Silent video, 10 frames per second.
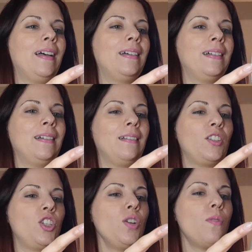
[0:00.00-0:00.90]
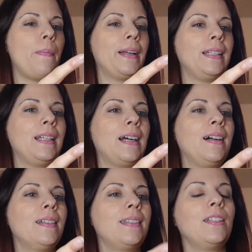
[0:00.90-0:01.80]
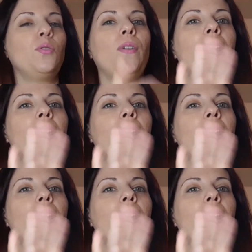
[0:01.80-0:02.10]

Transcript: 5 eh, paia di calze 2,50